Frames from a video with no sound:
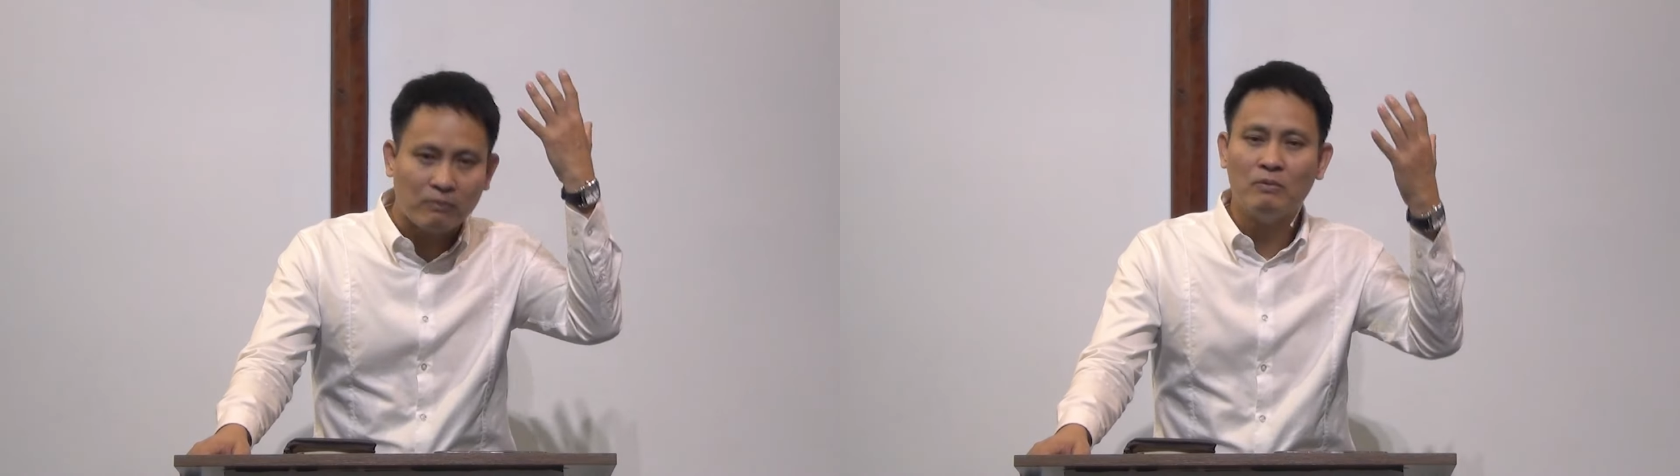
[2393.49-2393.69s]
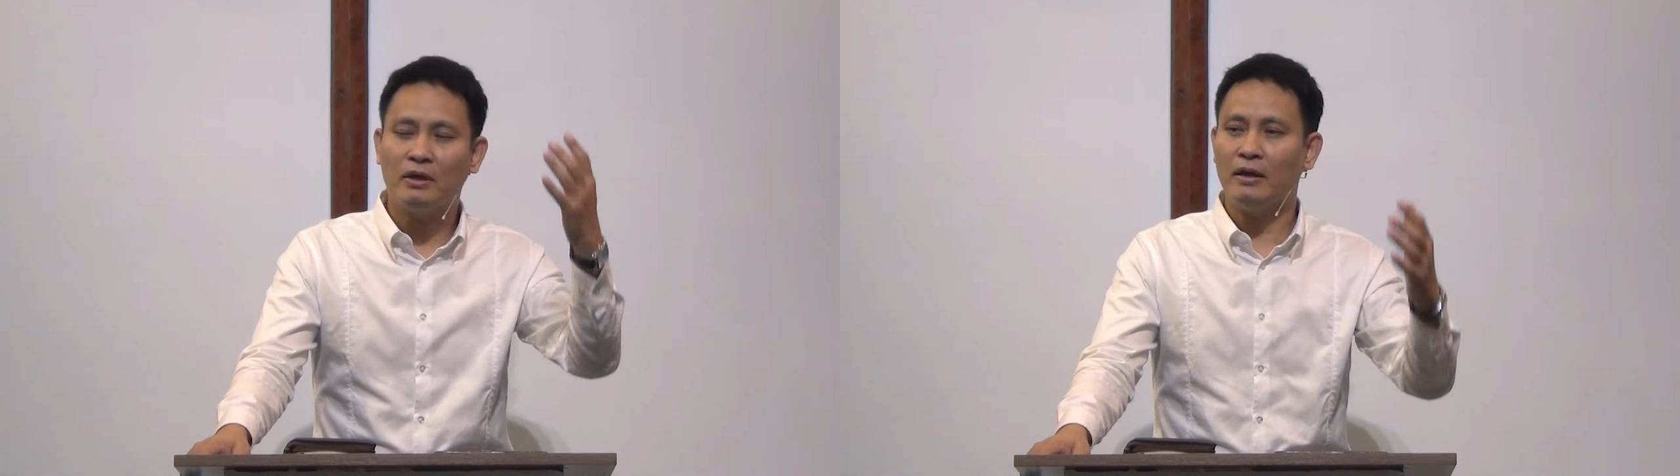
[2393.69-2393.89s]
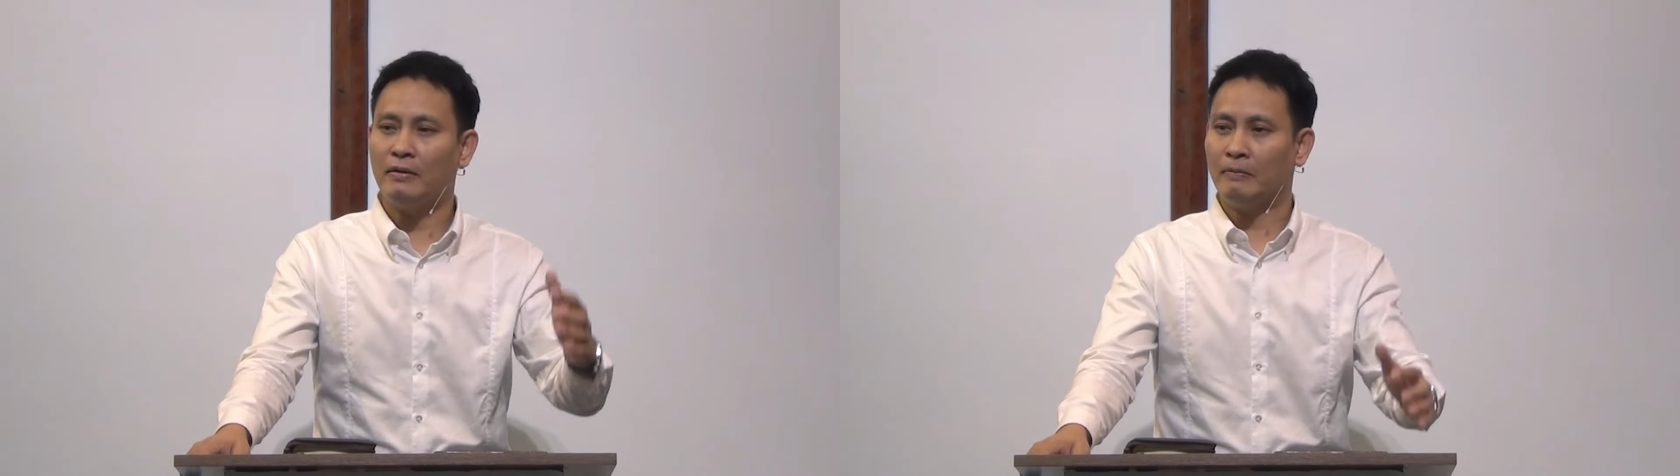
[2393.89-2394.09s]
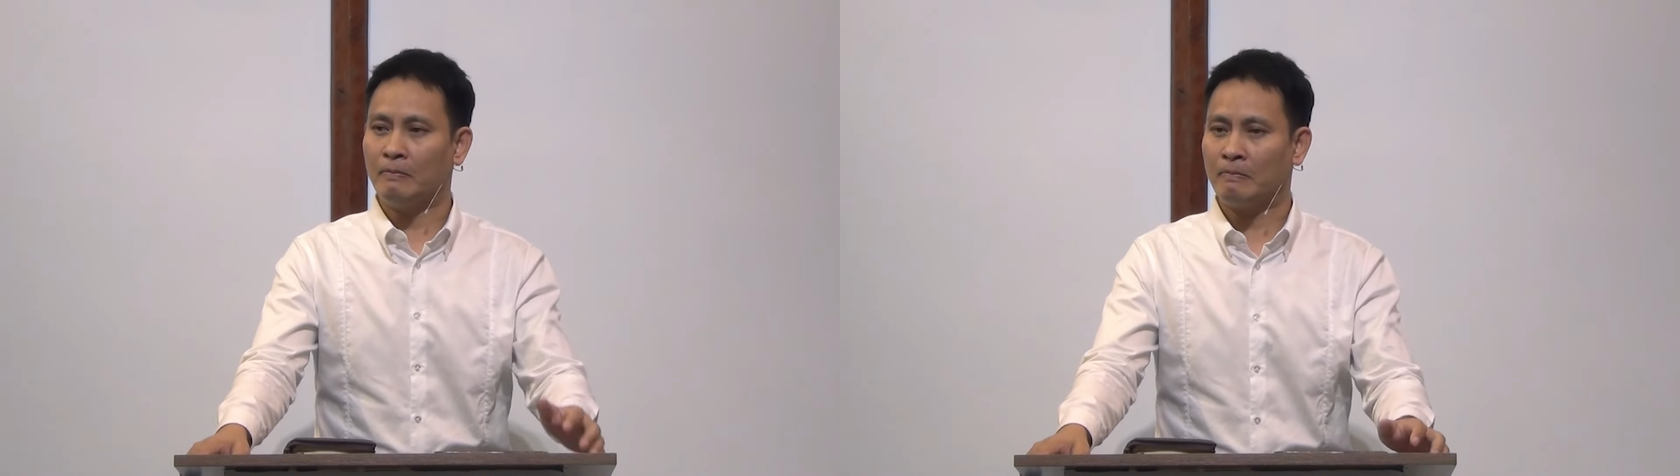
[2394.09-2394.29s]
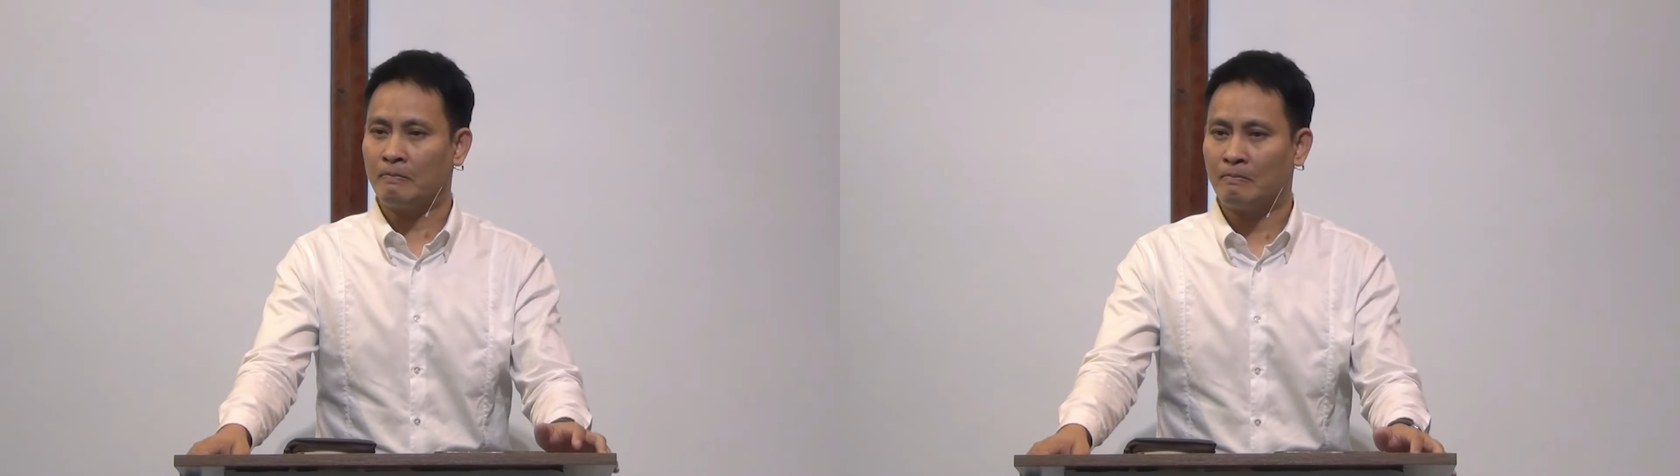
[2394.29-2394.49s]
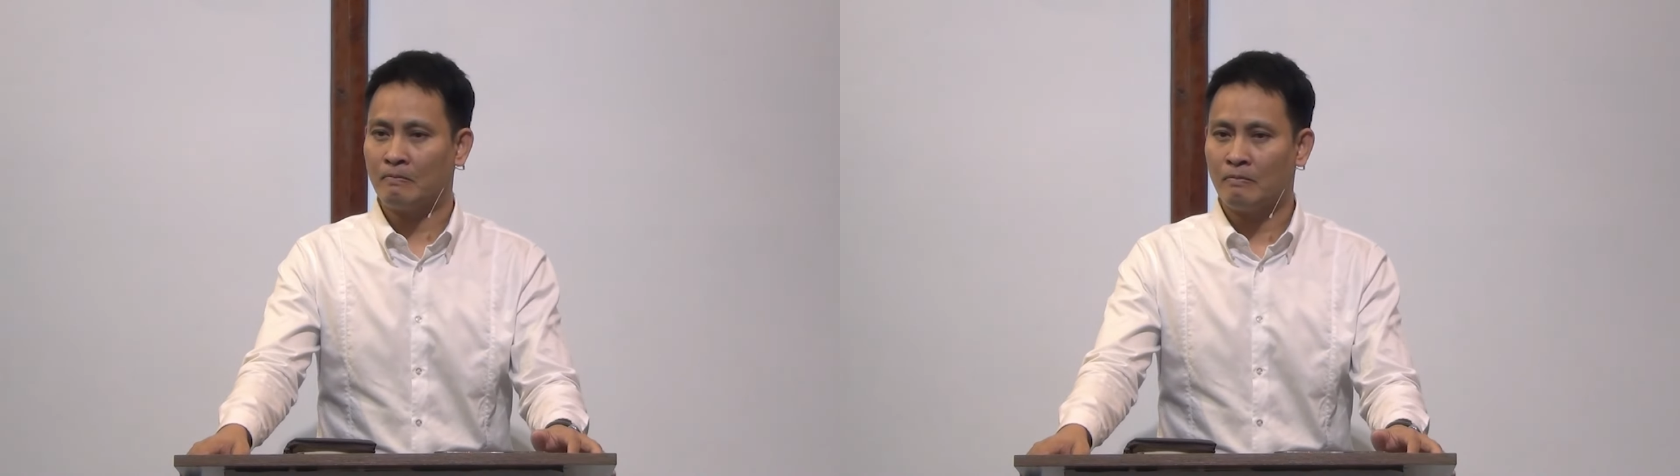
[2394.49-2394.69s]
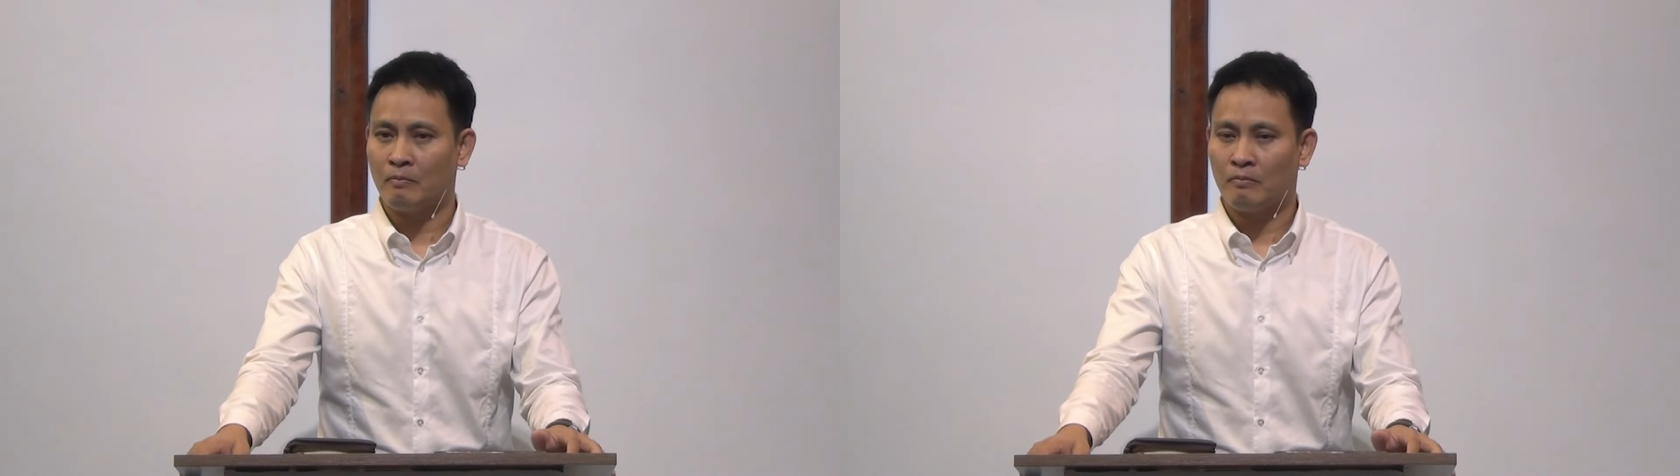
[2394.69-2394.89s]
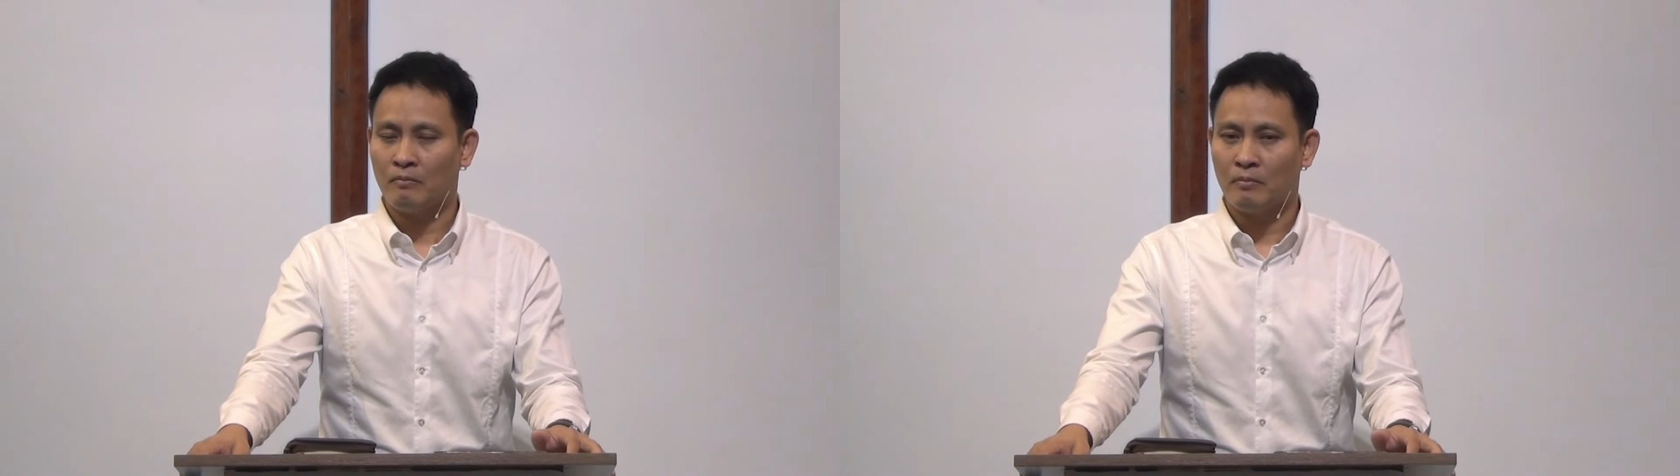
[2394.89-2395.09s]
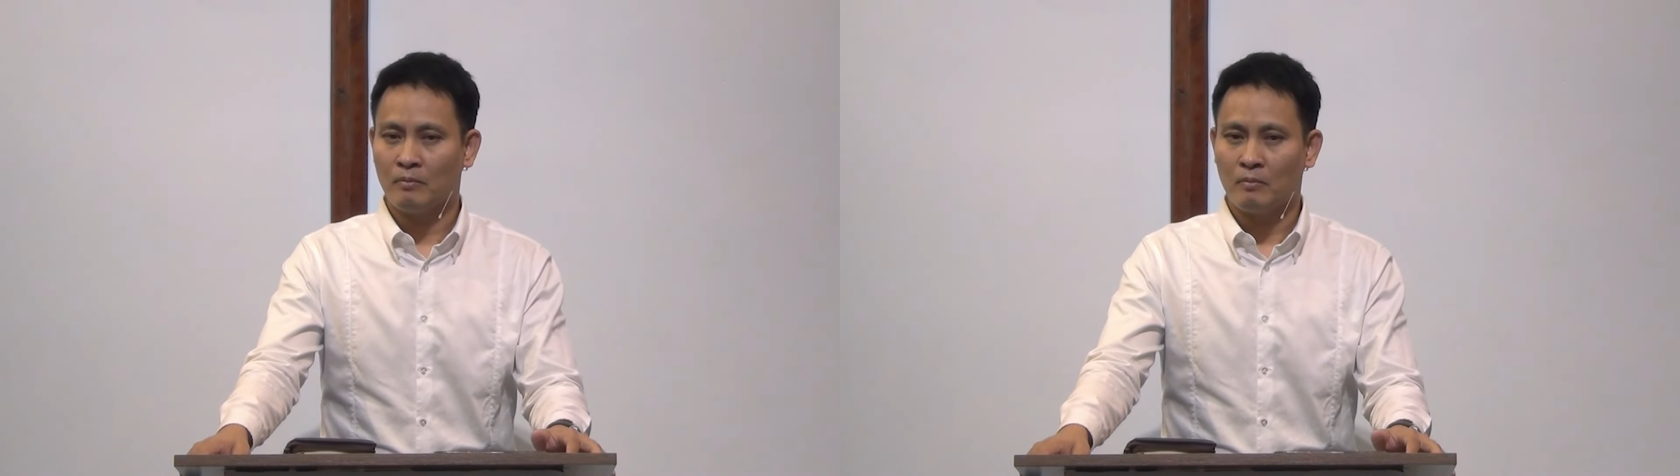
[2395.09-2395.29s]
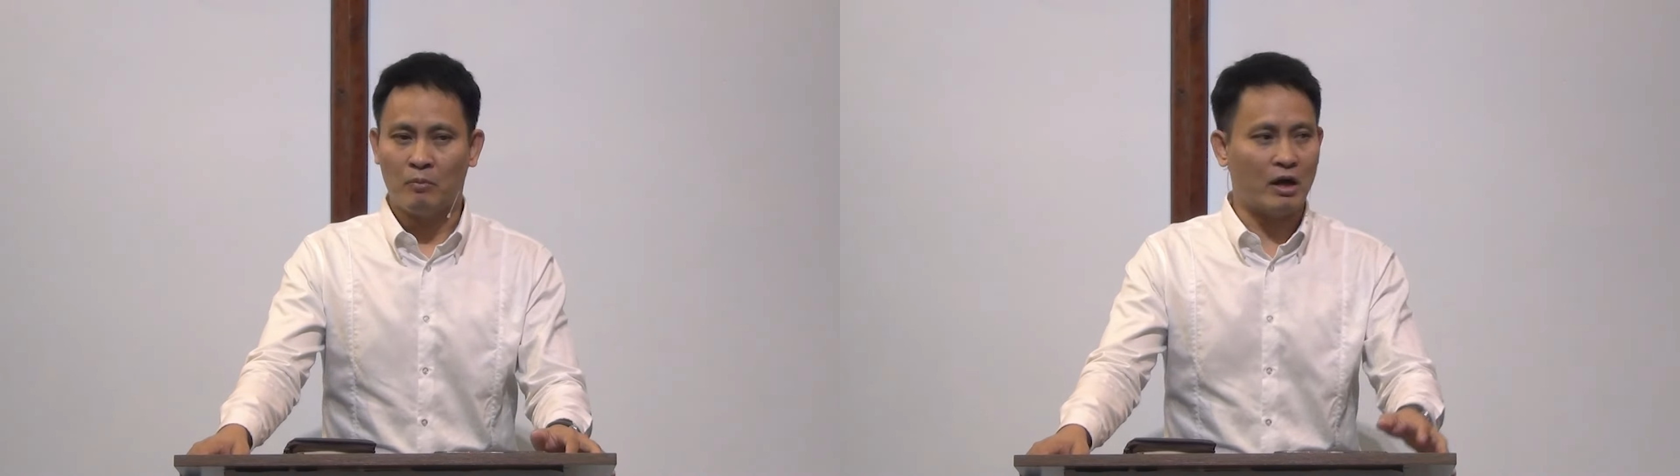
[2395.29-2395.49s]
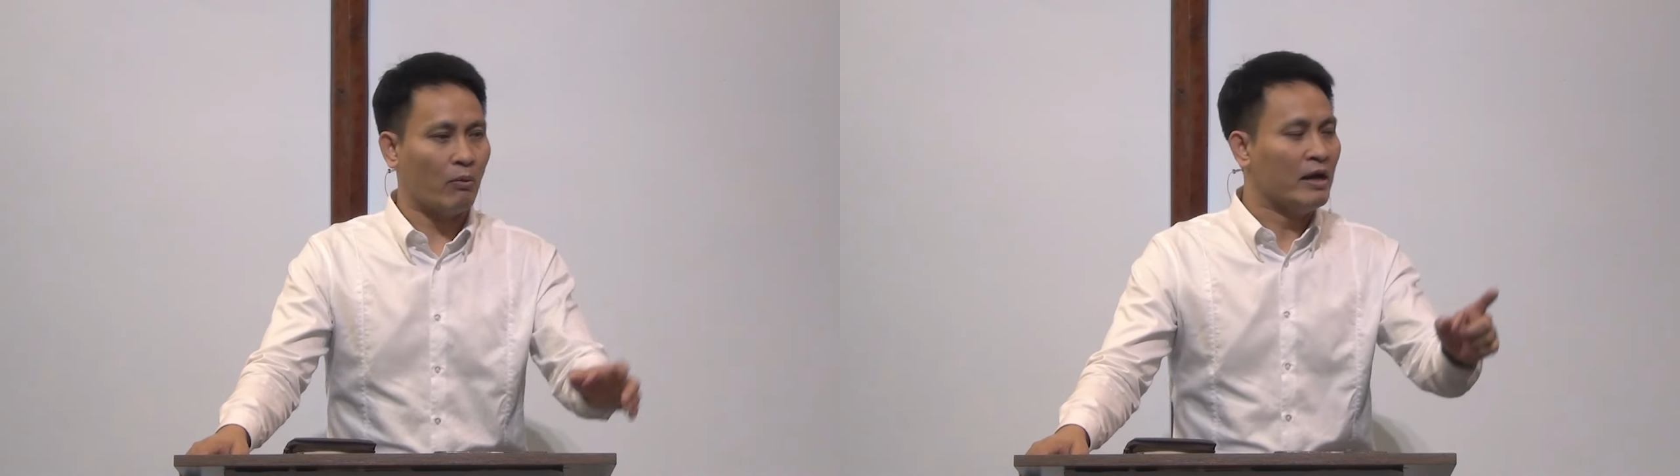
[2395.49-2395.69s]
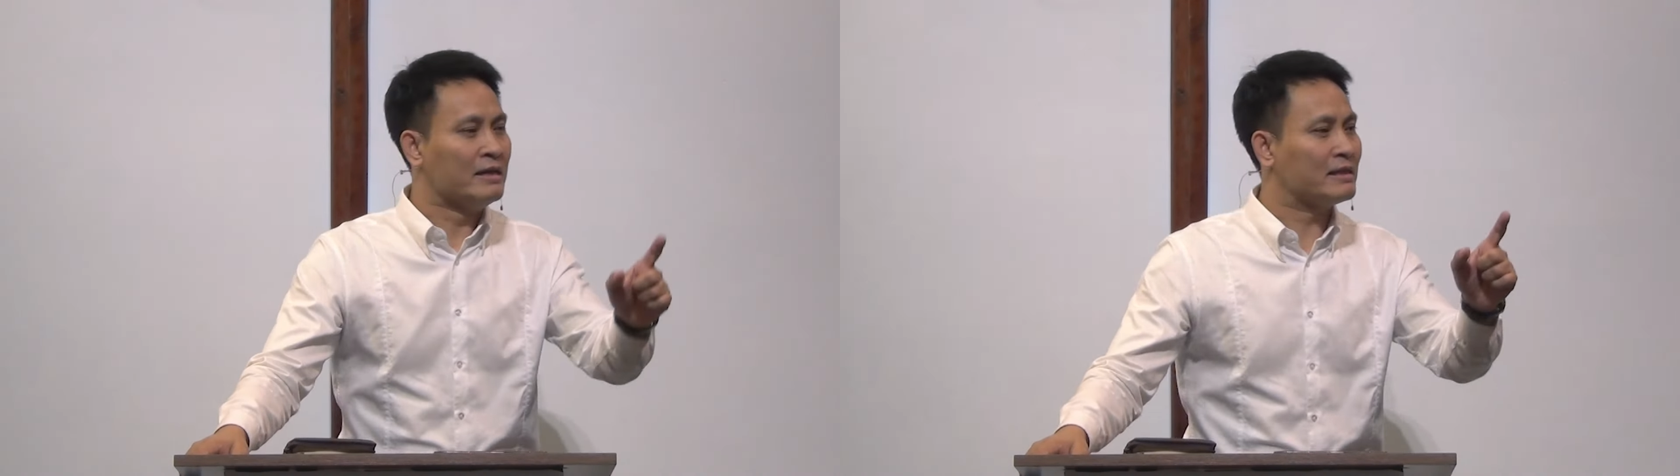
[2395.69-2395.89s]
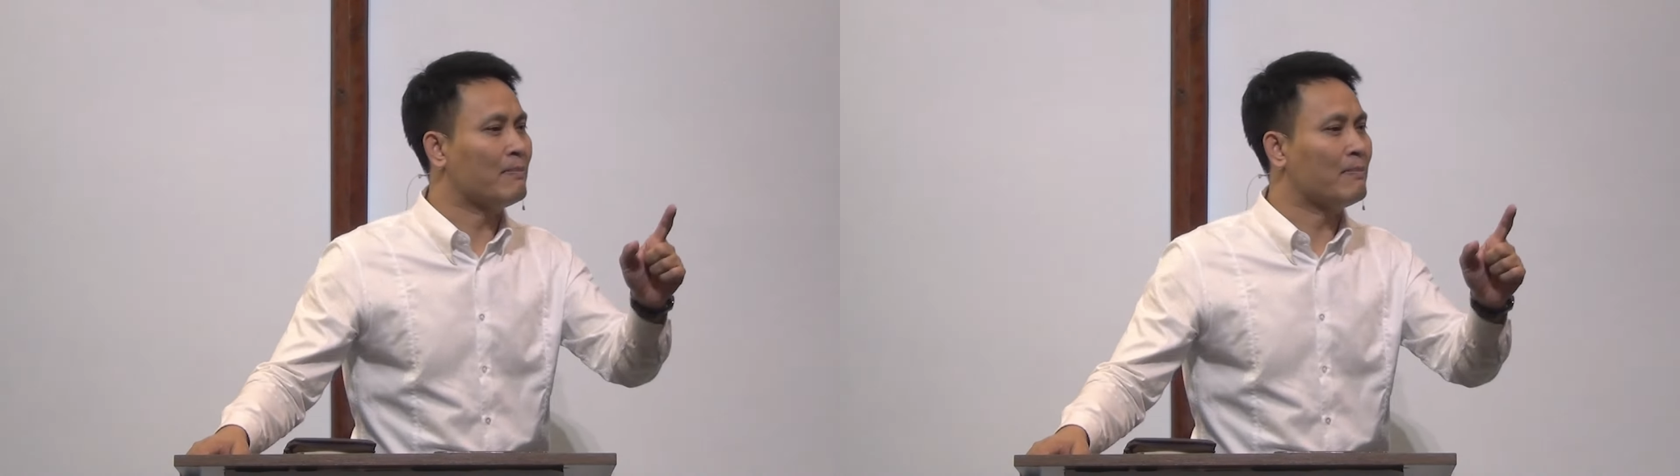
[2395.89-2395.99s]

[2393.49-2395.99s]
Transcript: kiểu tóc cũng thế mà